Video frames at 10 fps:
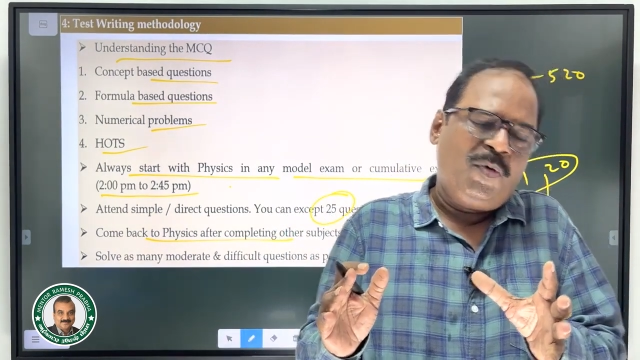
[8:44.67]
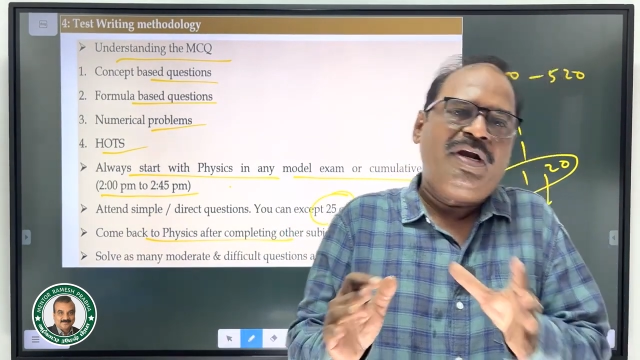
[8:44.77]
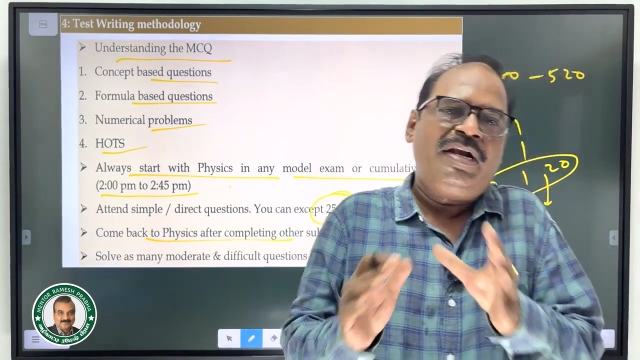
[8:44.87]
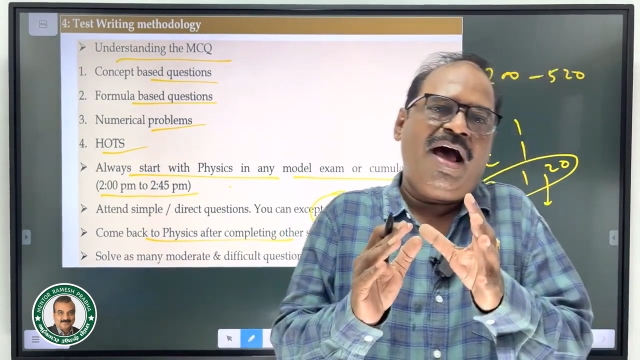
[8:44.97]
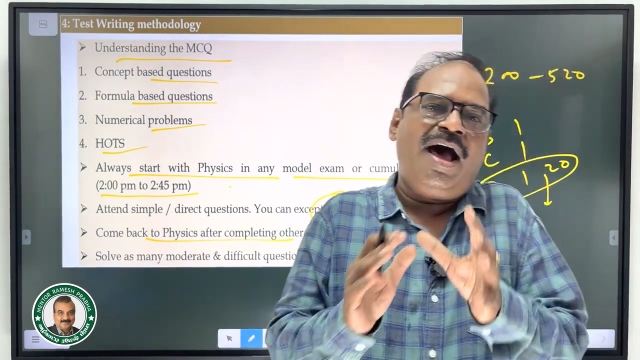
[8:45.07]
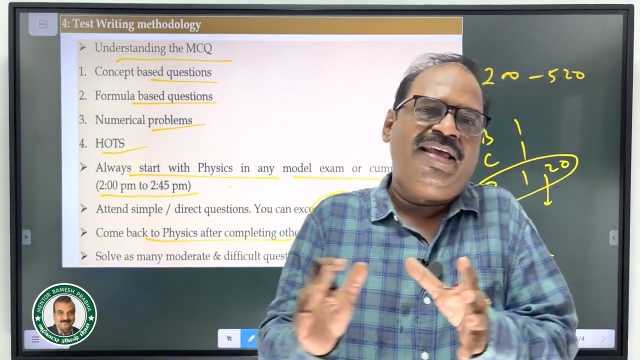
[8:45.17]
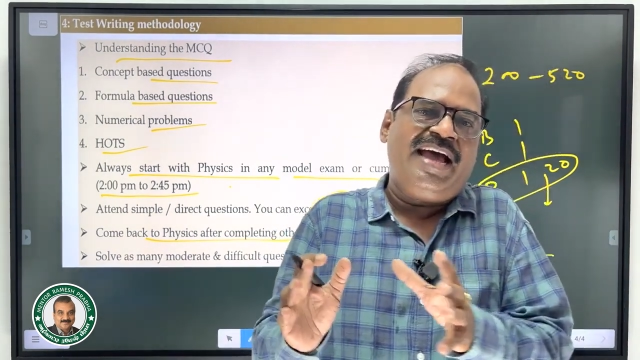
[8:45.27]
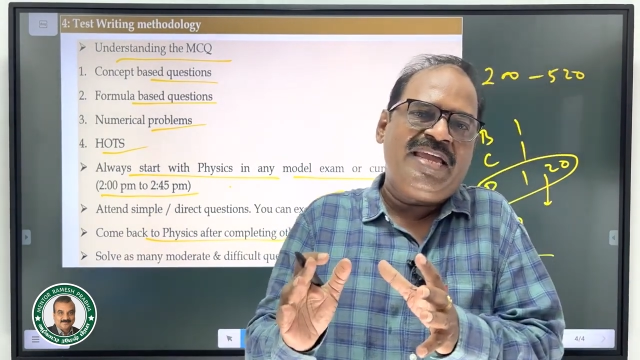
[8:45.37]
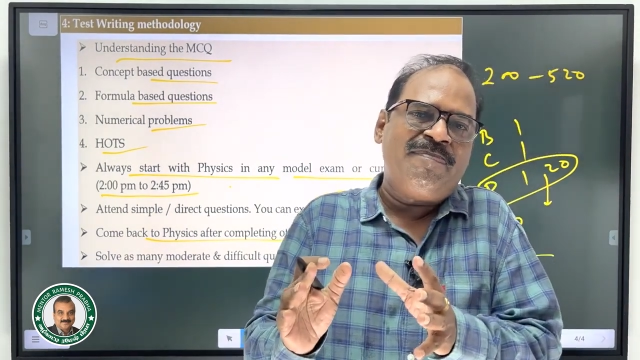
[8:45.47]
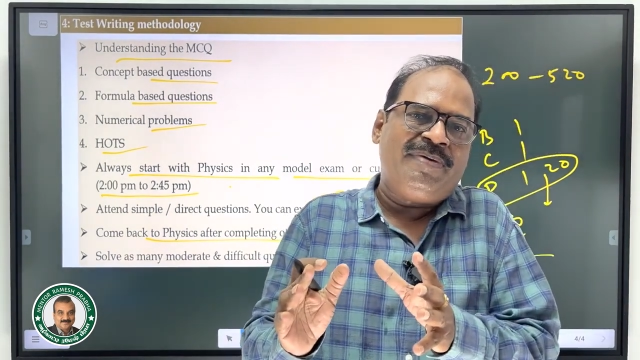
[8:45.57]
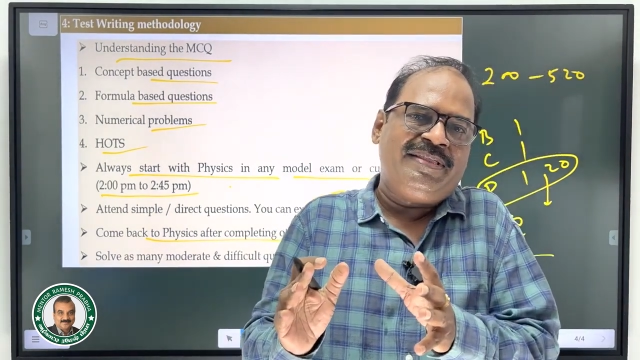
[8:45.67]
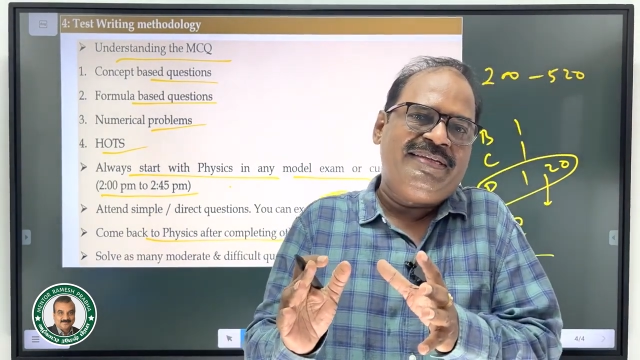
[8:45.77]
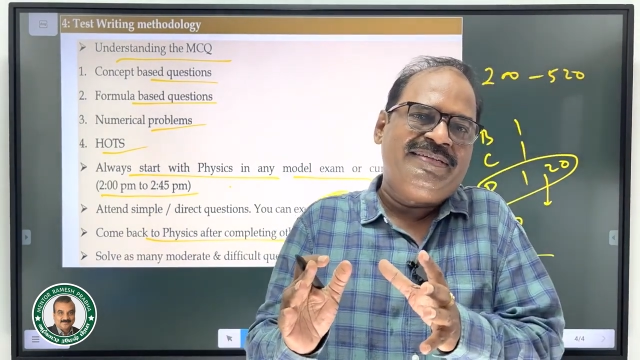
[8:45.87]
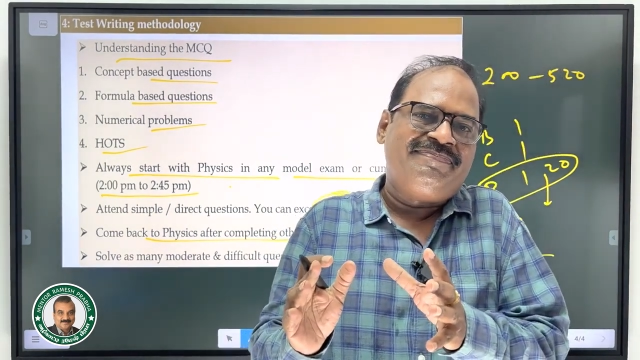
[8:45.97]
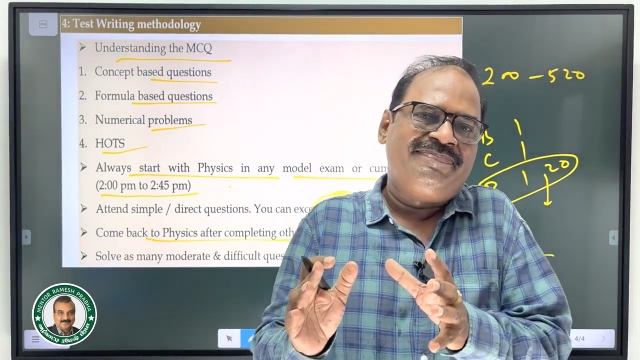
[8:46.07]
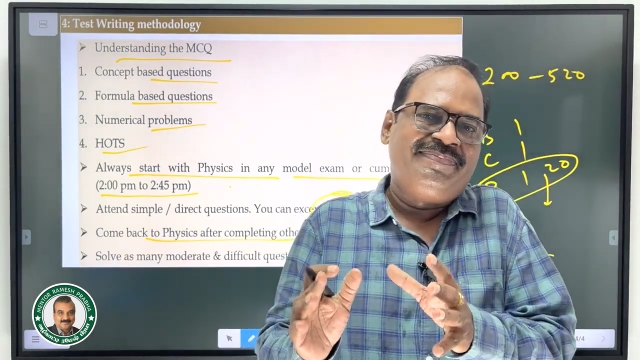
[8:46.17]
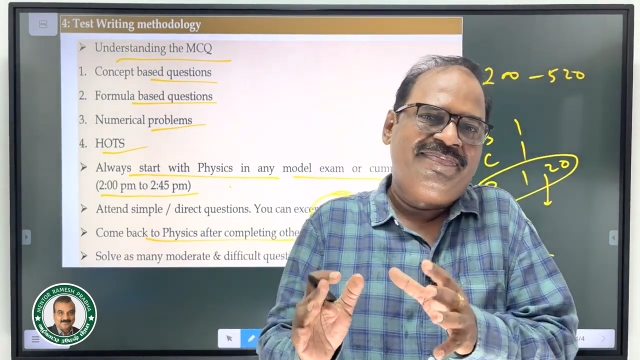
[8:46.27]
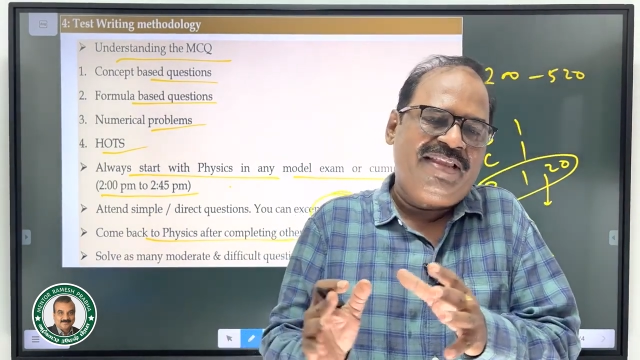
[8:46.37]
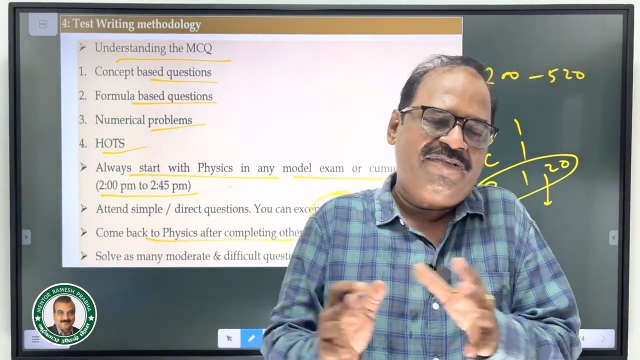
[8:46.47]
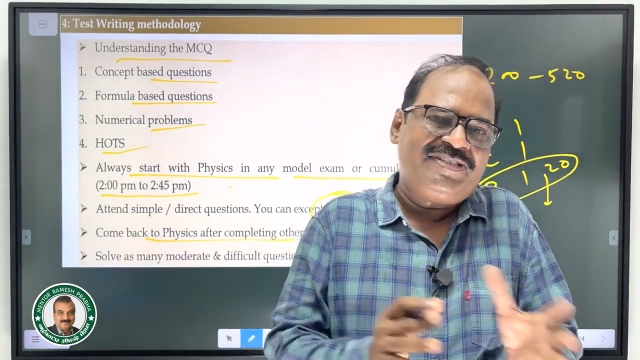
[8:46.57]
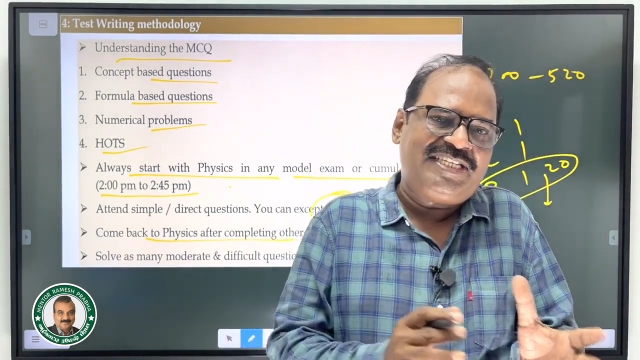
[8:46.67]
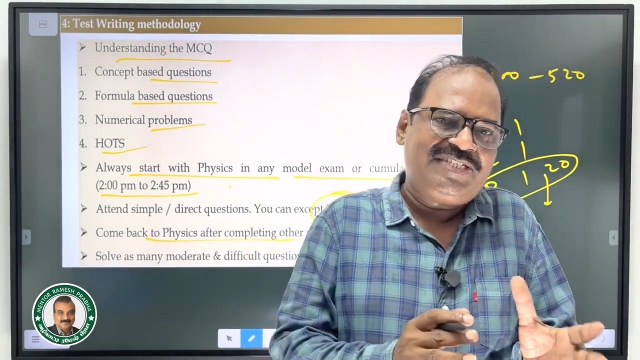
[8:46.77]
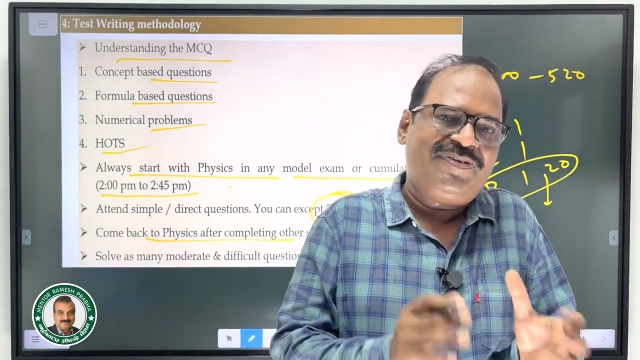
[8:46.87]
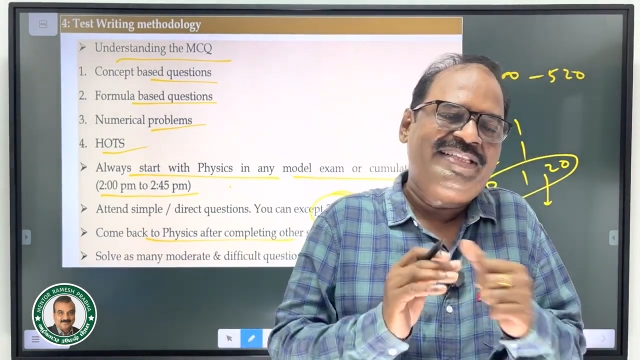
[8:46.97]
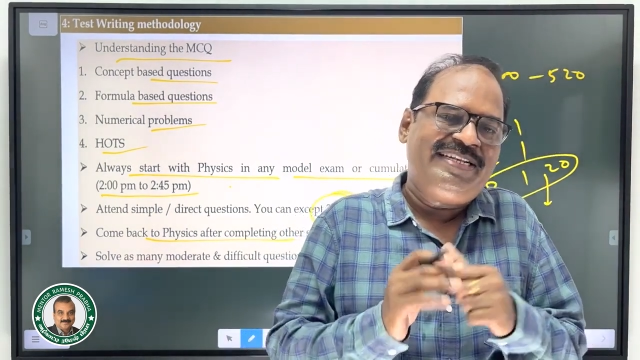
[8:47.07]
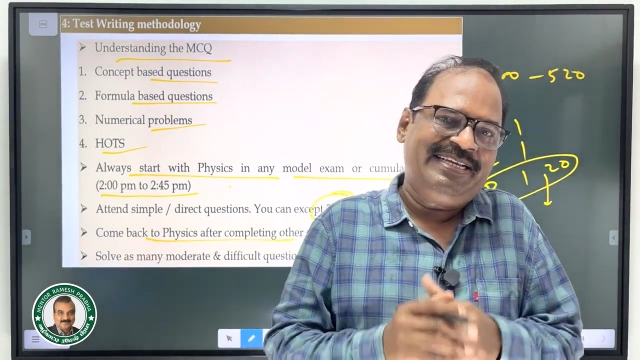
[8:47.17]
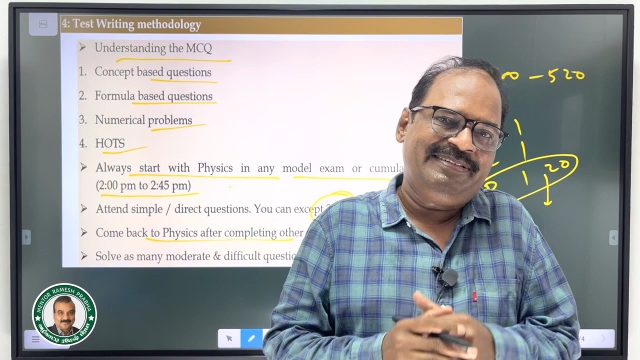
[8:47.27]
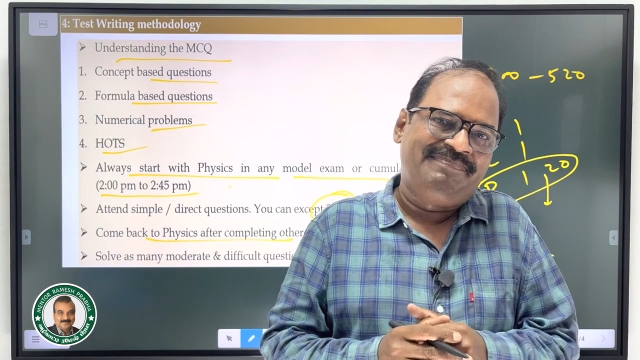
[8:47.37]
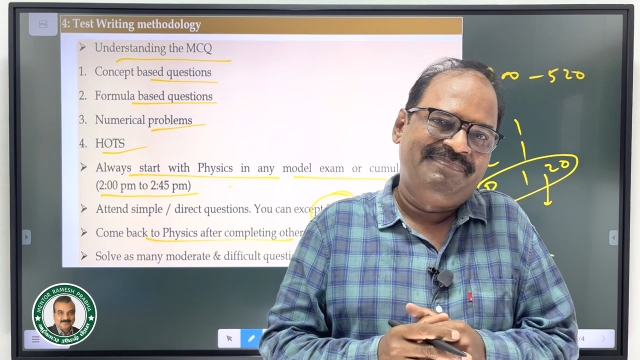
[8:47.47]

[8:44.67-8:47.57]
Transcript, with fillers: ஒரு நாலு ஐம்பது நீ ஃபிசிக்ஸ் வந்துட்டேன்